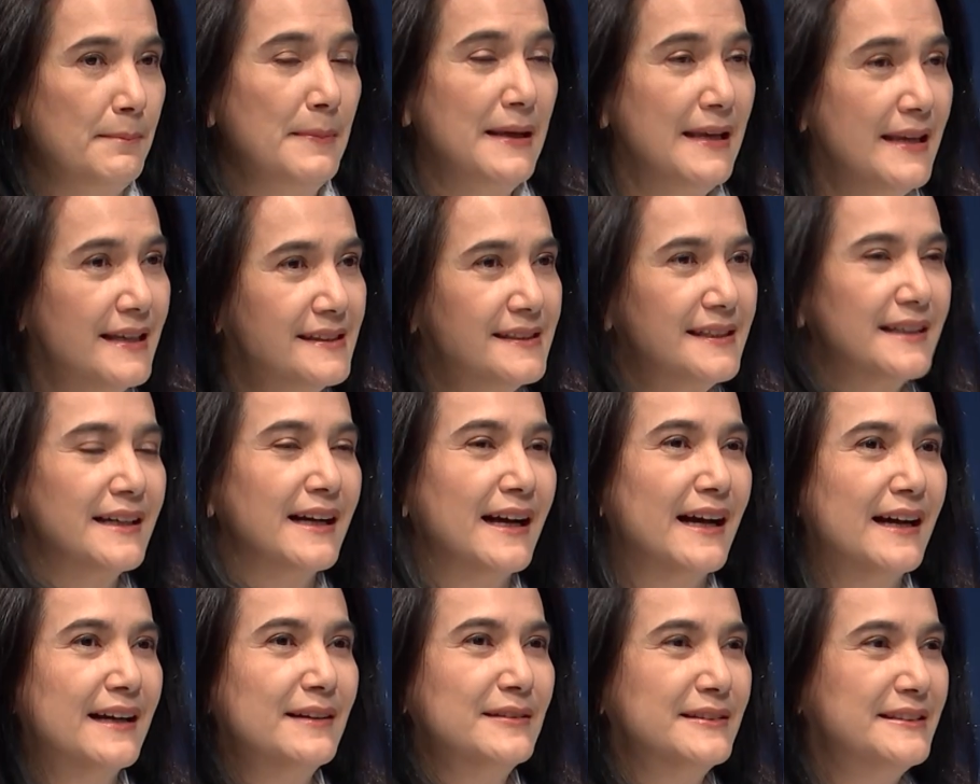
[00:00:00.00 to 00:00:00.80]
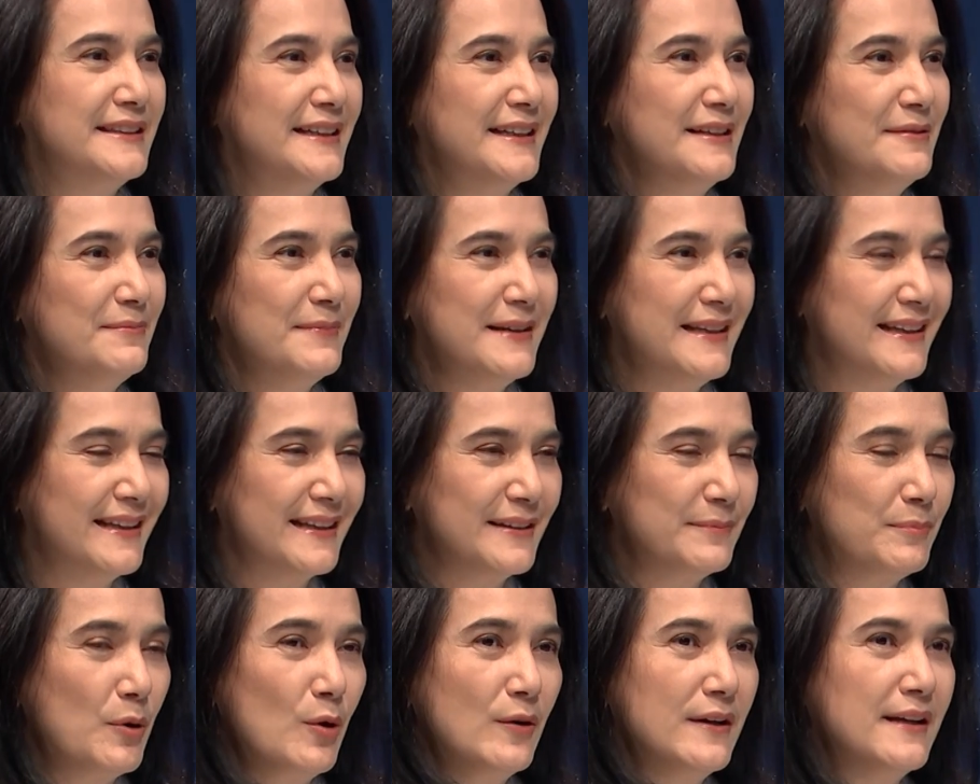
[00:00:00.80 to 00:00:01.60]
มีสิคะยิ่งมี
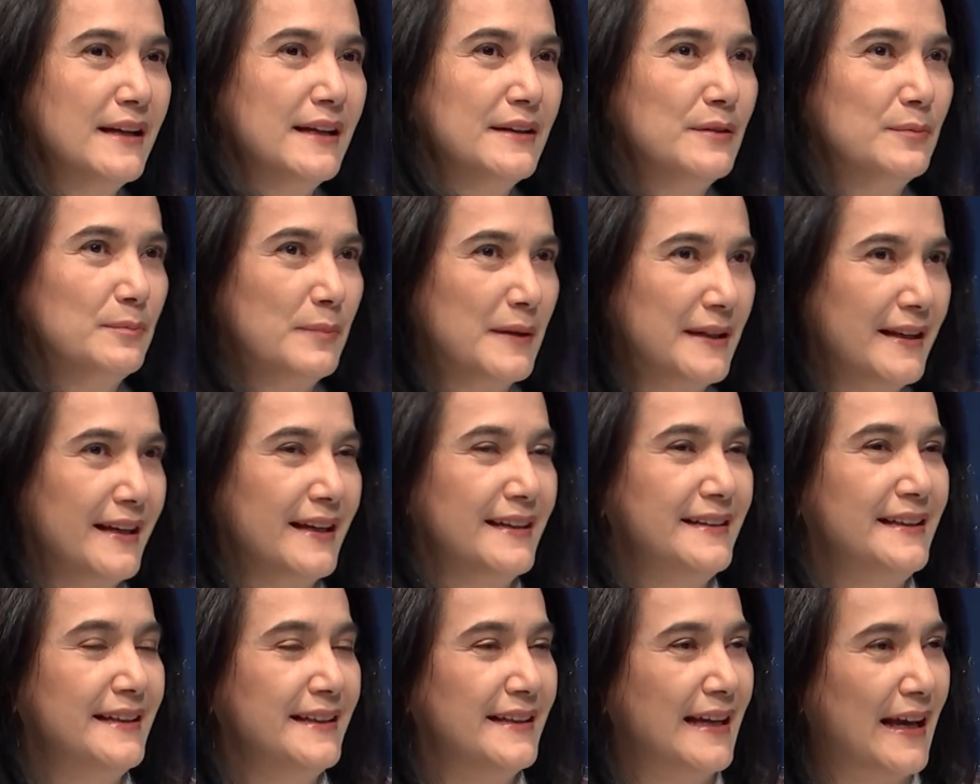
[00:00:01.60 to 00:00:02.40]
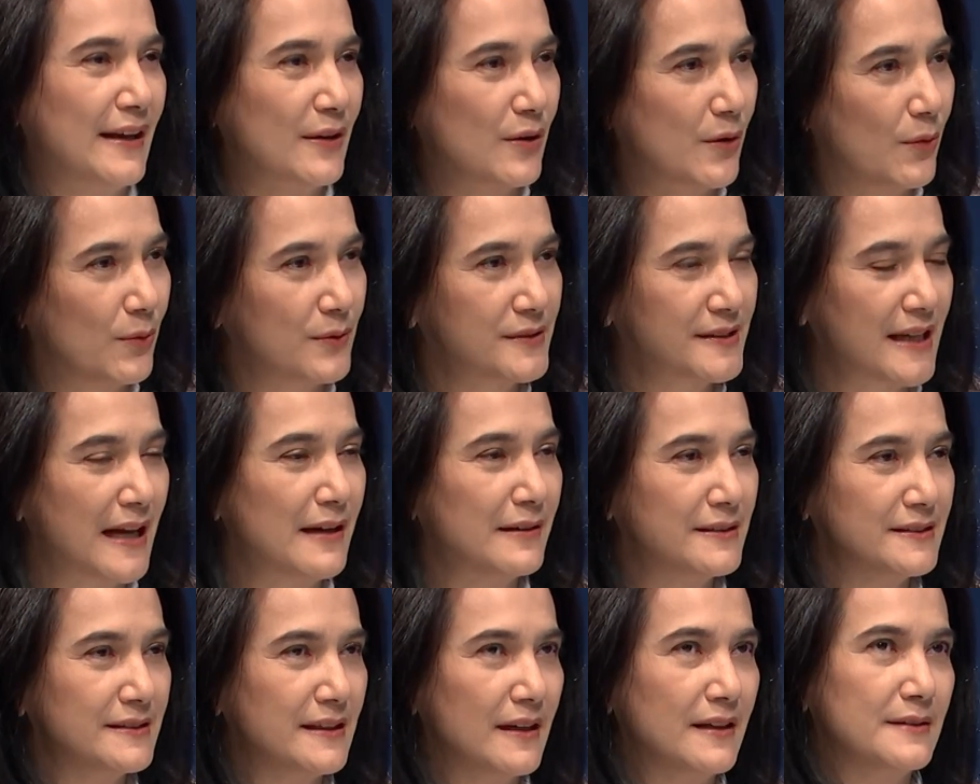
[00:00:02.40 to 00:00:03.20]
พวกนี้ประเทศยิ่งใหญ่โครงสร้าง
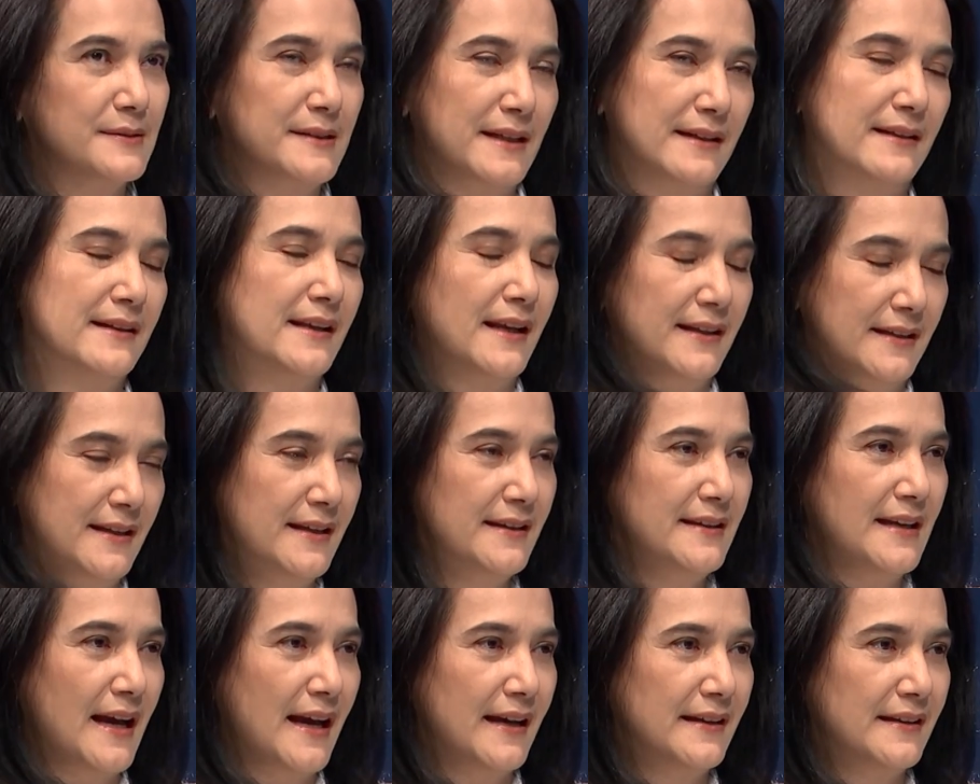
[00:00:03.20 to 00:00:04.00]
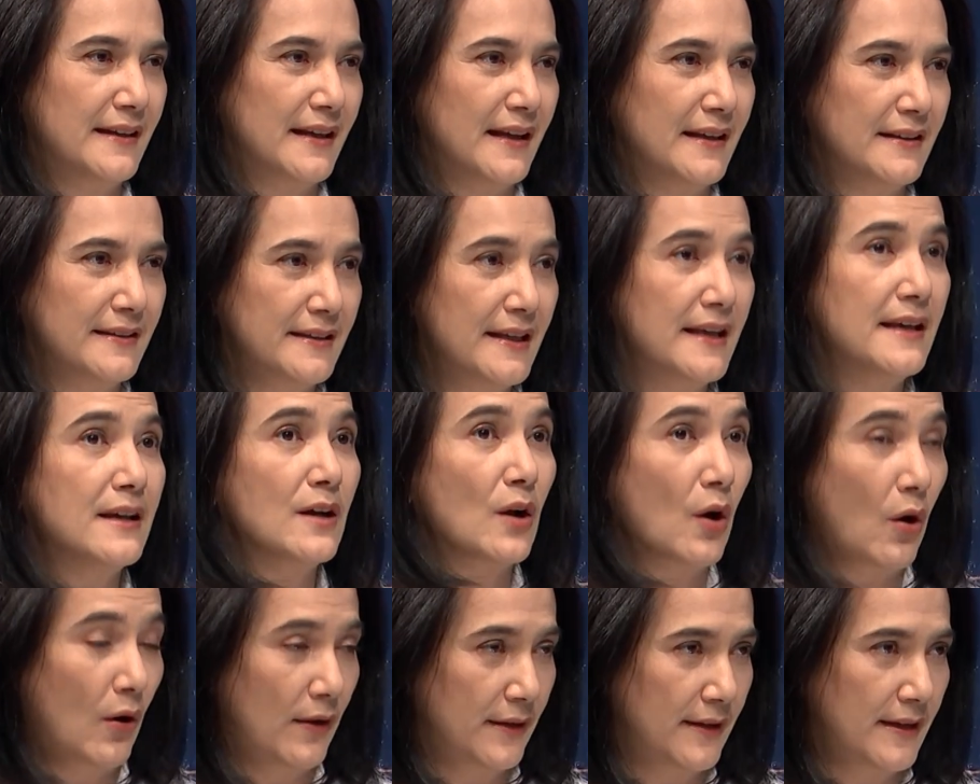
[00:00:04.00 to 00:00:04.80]
เศรษฐกิจยิ่งใหญ่เนี่ยยิ่ง
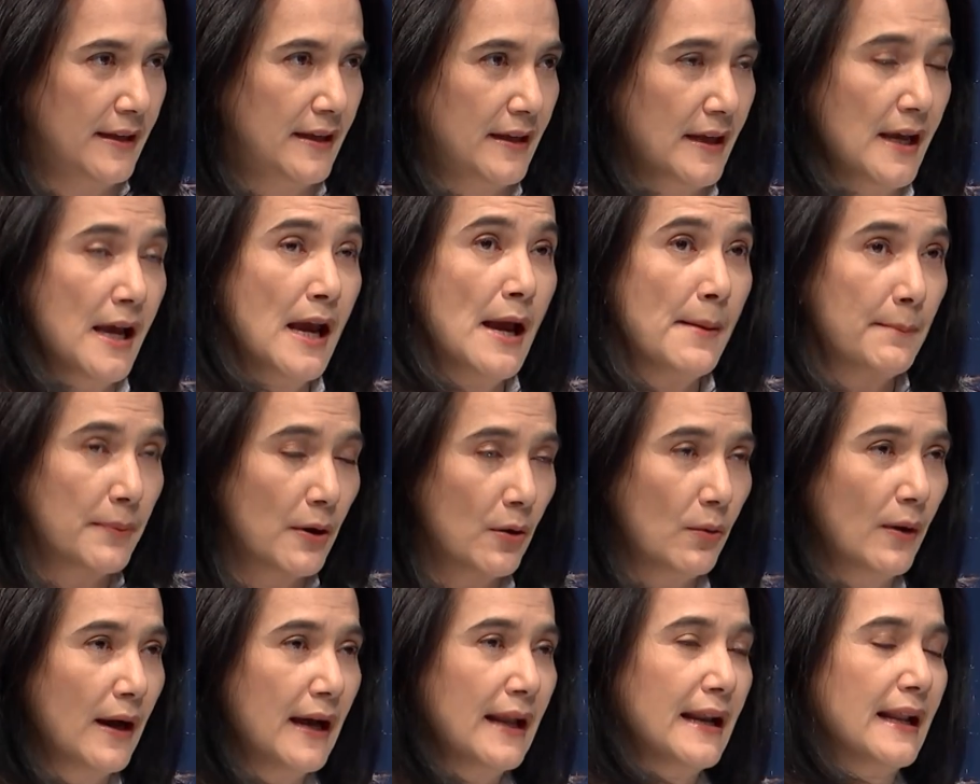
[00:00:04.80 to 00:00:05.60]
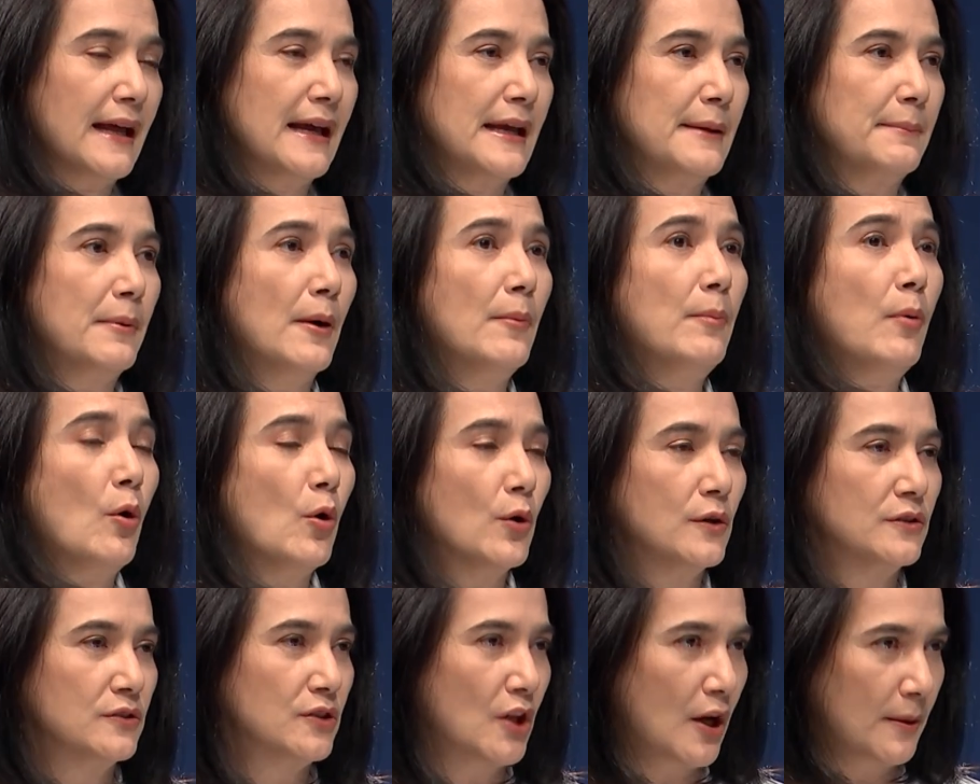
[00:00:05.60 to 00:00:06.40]
ก่อหนี้เพราะว่าอะไรเพราะผ
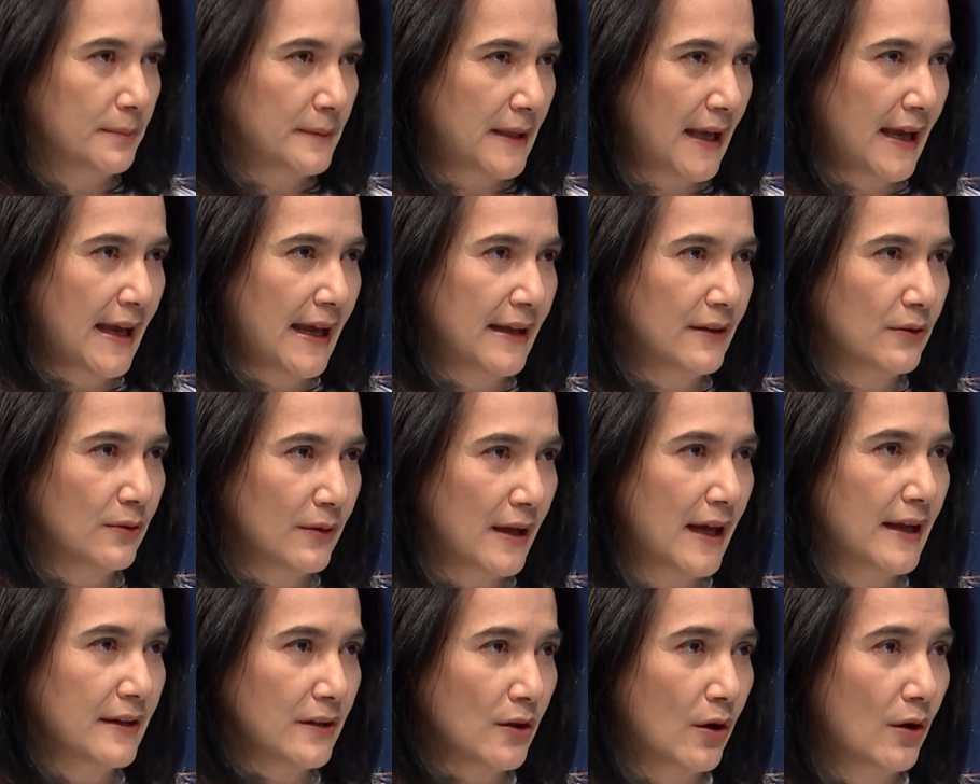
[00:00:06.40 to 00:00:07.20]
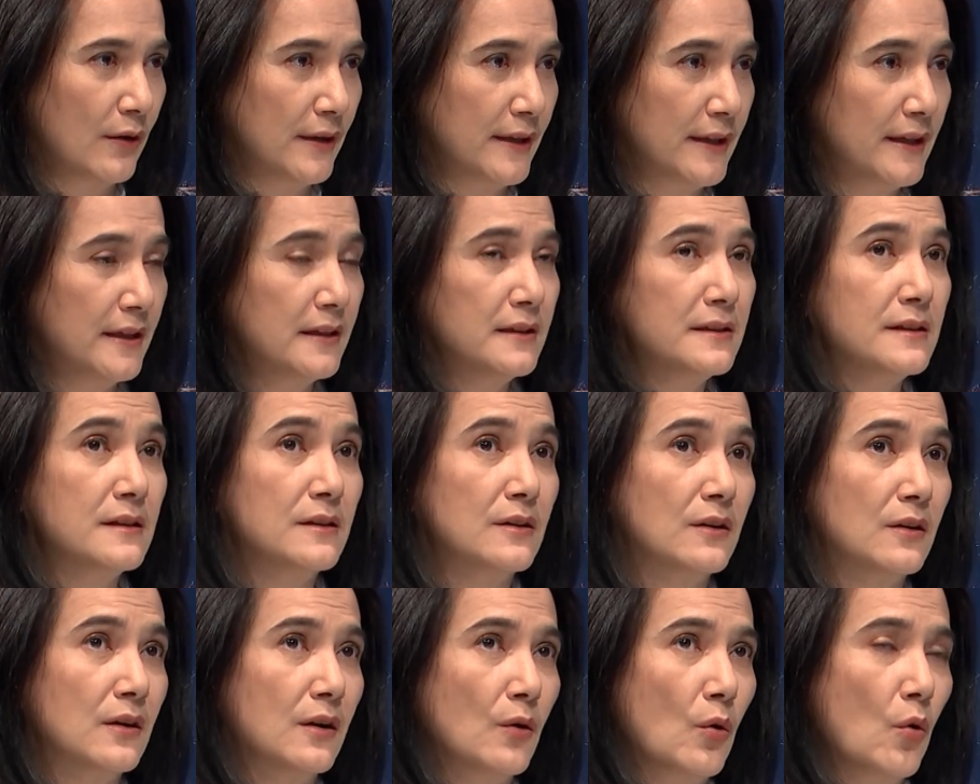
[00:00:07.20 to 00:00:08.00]
ลตอบแทนของการก่อหนี้คือ
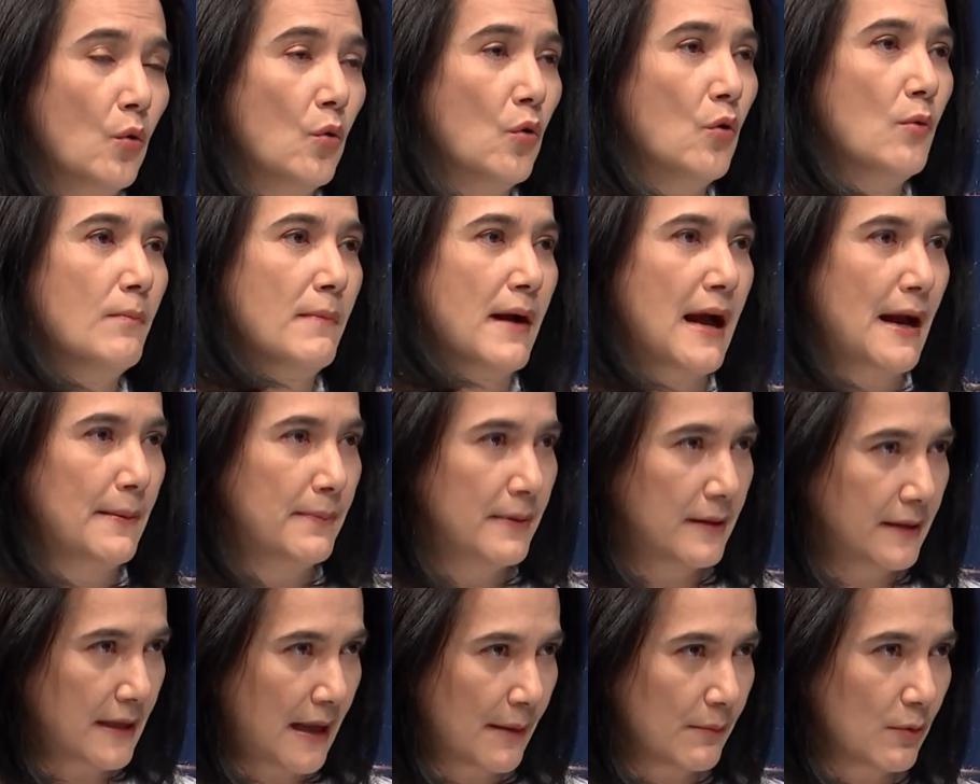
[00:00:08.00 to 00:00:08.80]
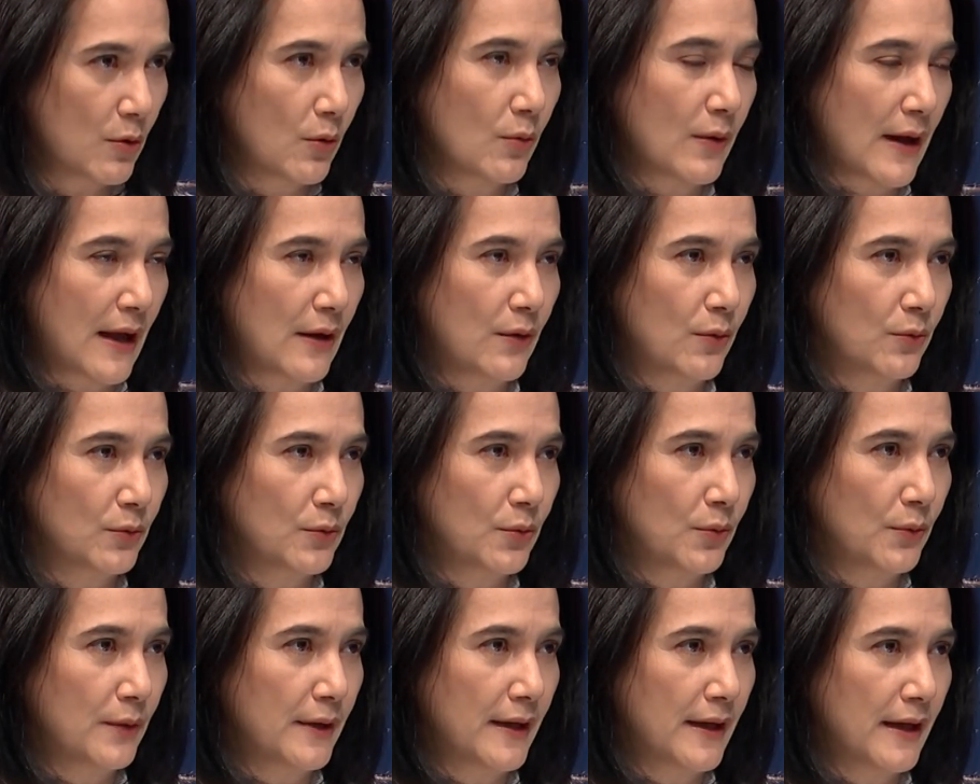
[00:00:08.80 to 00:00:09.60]
กู้มาเพื่อทำโครงการลง
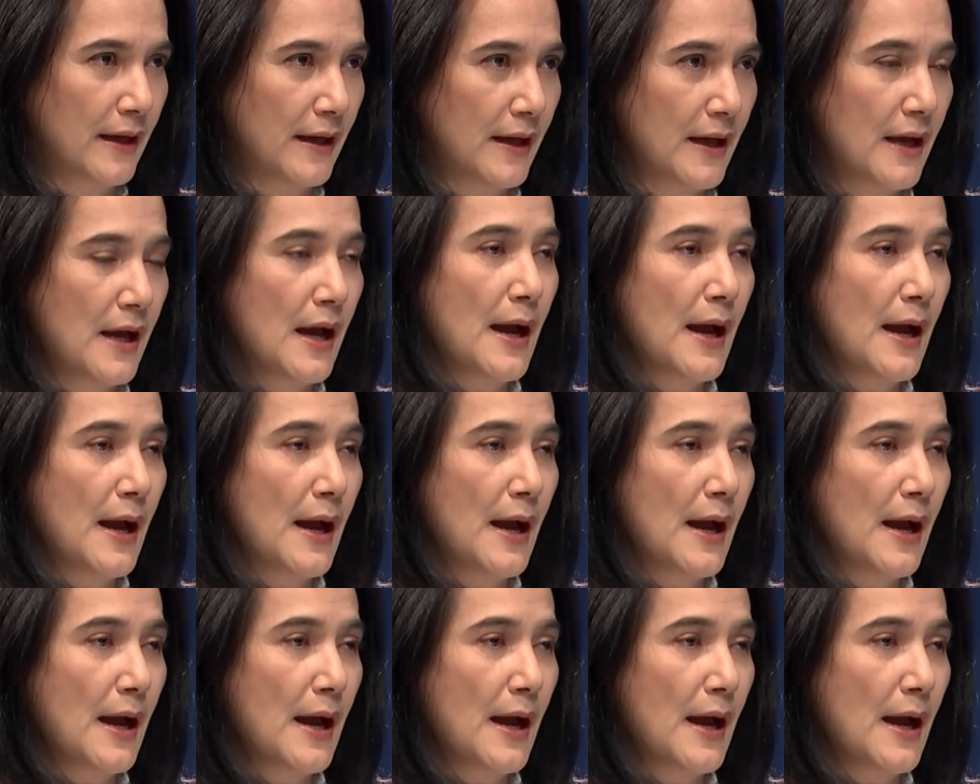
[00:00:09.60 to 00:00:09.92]
ทุนเนี่ย